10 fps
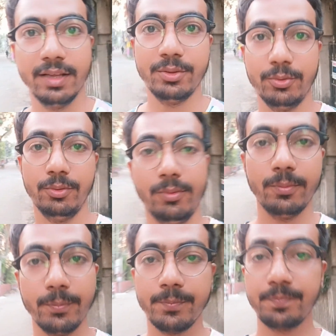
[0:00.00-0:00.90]
তো
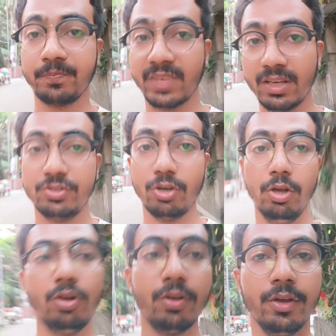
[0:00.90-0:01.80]

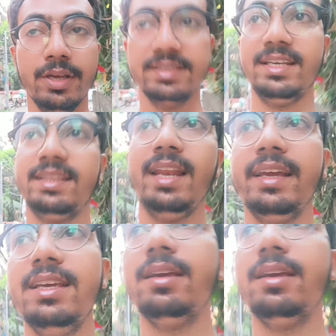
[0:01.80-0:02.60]
চলো যেতে লাগি